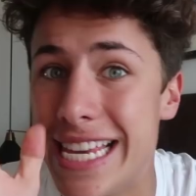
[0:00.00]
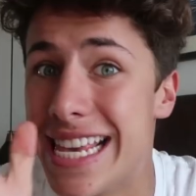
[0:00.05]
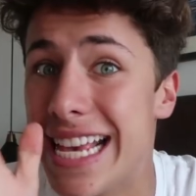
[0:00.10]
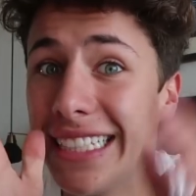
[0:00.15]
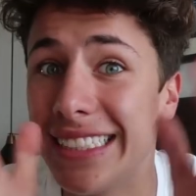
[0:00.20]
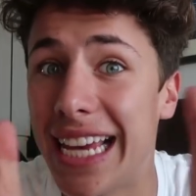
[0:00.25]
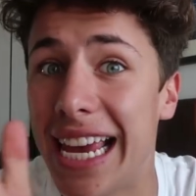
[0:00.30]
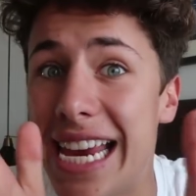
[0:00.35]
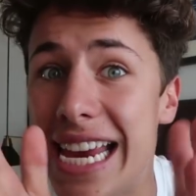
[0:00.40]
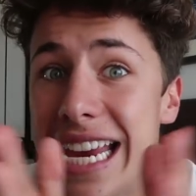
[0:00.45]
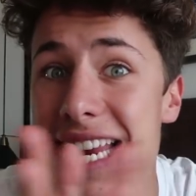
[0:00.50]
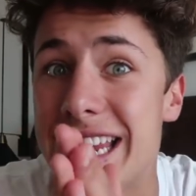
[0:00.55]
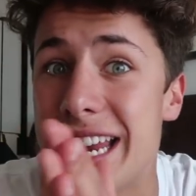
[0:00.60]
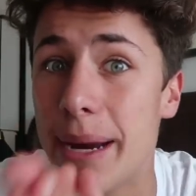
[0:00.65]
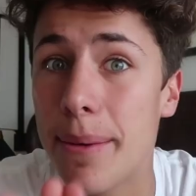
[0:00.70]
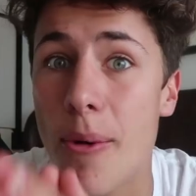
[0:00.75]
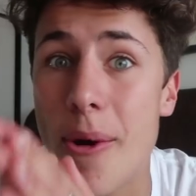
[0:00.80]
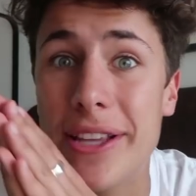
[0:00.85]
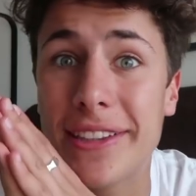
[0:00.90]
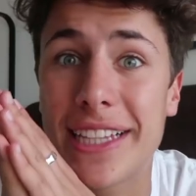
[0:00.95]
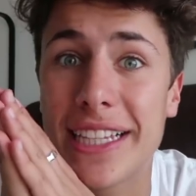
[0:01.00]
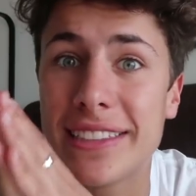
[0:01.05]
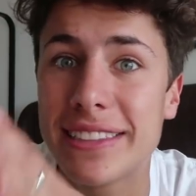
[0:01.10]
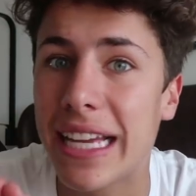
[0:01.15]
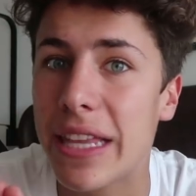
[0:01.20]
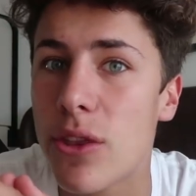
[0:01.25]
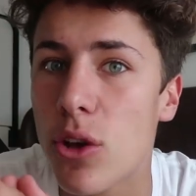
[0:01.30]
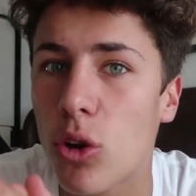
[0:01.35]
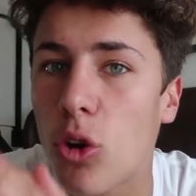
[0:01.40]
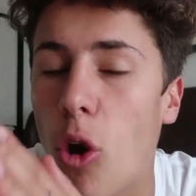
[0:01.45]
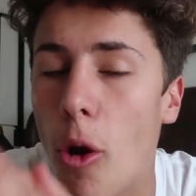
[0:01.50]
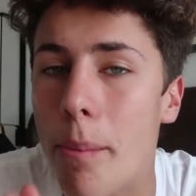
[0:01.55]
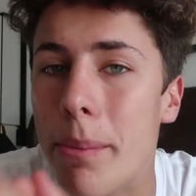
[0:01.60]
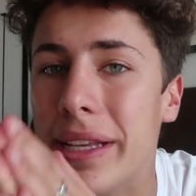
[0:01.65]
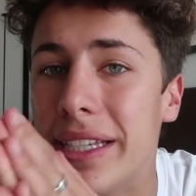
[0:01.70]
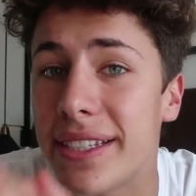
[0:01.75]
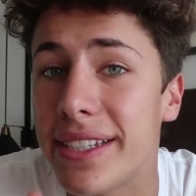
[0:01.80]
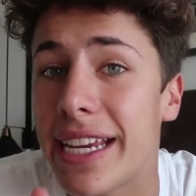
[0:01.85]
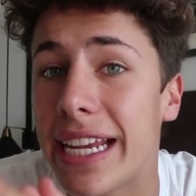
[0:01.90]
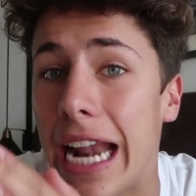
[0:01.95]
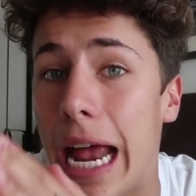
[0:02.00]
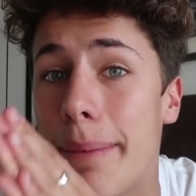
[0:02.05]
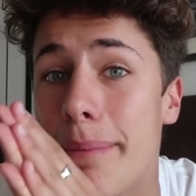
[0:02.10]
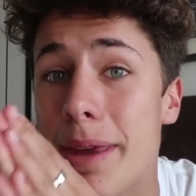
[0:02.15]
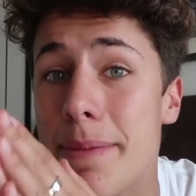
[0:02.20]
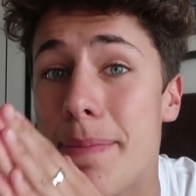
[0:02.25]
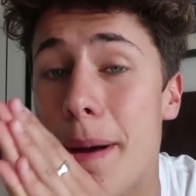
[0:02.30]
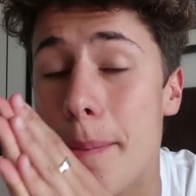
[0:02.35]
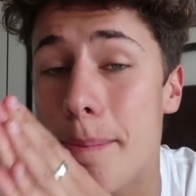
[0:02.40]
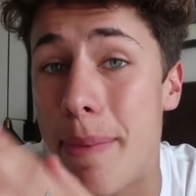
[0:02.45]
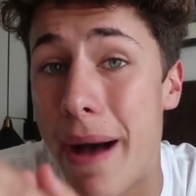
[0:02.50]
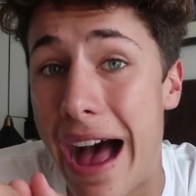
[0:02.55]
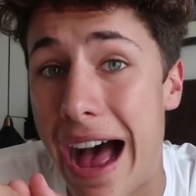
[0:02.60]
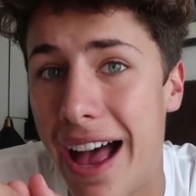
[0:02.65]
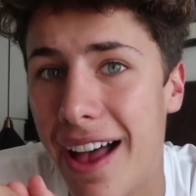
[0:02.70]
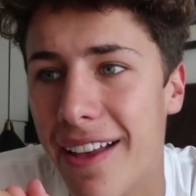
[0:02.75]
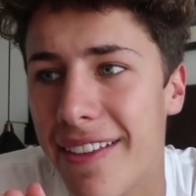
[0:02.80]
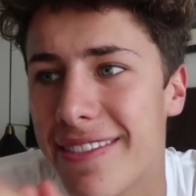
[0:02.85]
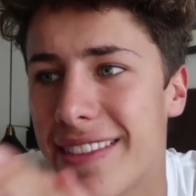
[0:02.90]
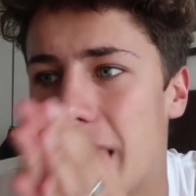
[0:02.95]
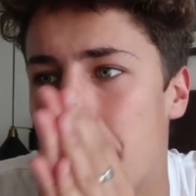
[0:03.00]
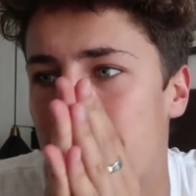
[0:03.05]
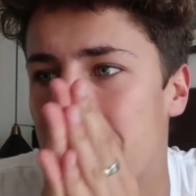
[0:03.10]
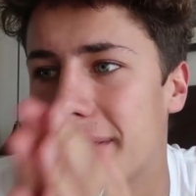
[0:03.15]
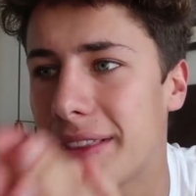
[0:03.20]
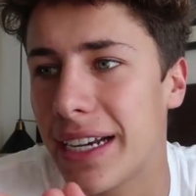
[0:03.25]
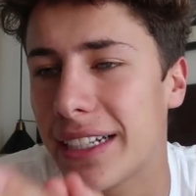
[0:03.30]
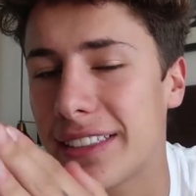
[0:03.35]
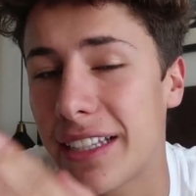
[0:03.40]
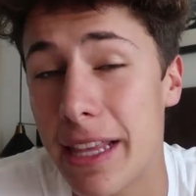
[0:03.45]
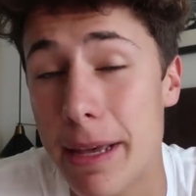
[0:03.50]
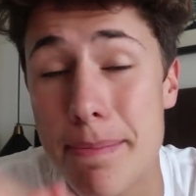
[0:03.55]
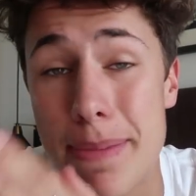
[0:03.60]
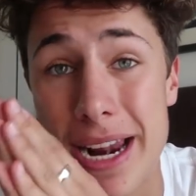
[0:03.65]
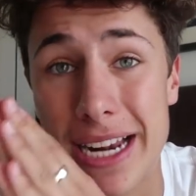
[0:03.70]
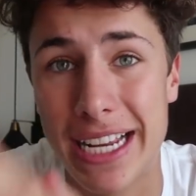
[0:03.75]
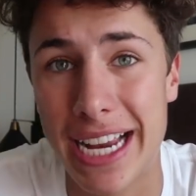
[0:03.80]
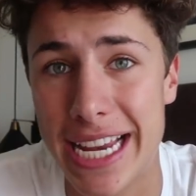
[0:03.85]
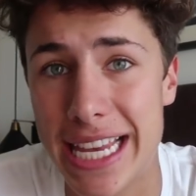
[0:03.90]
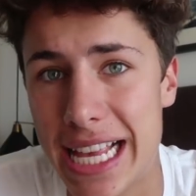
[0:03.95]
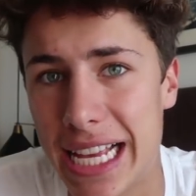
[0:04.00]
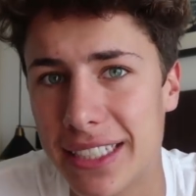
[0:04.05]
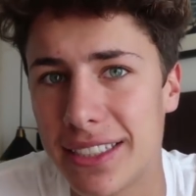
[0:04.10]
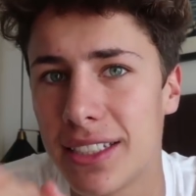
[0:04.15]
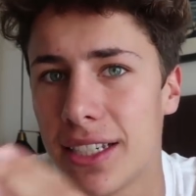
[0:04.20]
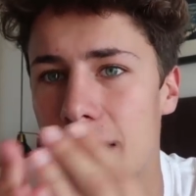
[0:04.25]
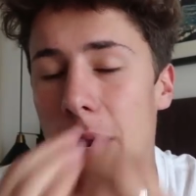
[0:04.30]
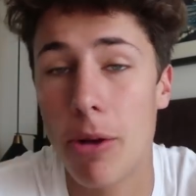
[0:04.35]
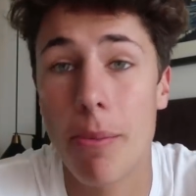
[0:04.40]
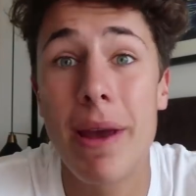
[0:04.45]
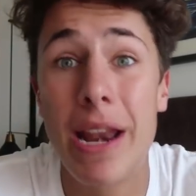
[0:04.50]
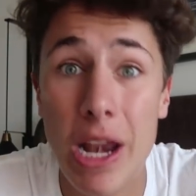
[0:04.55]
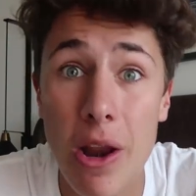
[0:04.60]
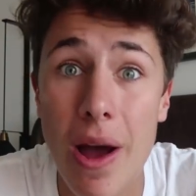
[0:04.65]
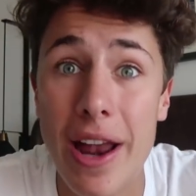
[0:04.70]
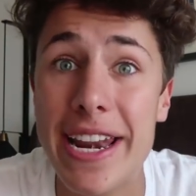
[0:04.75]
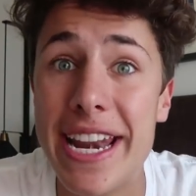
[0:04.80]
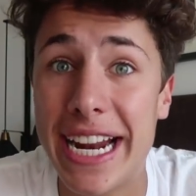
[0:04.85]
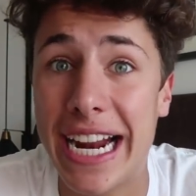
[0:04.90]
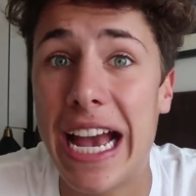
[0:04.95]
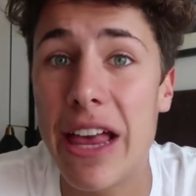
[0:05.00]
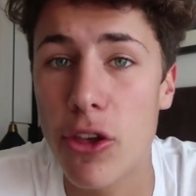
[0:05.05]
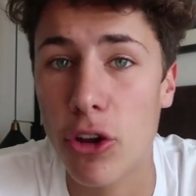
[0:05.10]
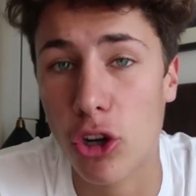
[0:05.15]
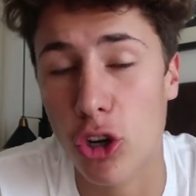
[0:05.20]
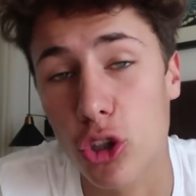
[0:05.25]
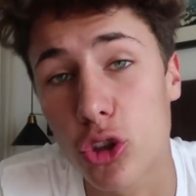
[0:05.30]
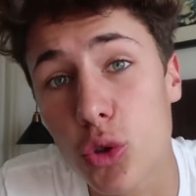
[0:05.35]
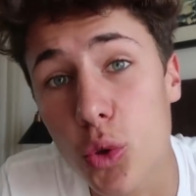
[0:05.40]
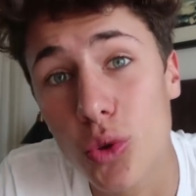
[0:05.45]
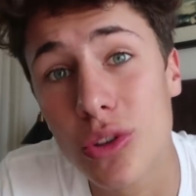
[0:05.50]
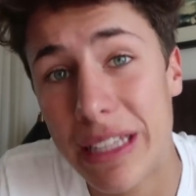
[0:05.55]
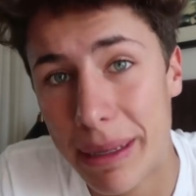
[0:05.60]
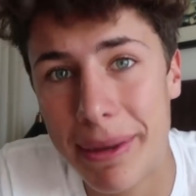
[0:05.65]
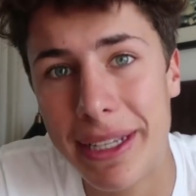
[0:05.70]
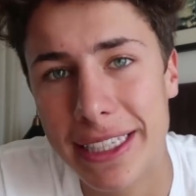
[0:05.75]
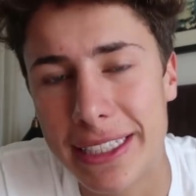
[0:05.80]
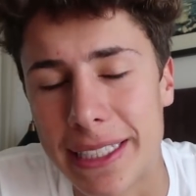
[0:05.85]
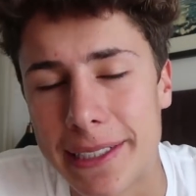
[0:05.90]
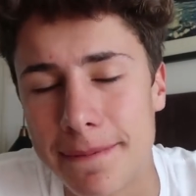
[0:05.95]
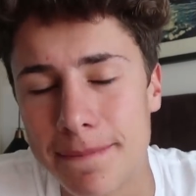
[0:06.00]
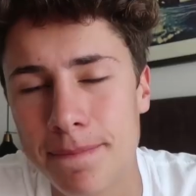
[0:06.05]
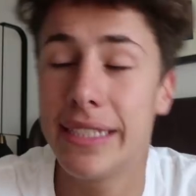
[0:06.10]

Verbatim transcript: y desde ahí llevo intentando convencer a mi papá de aventarse de paracaídas, pero me lo han negado rotundamente.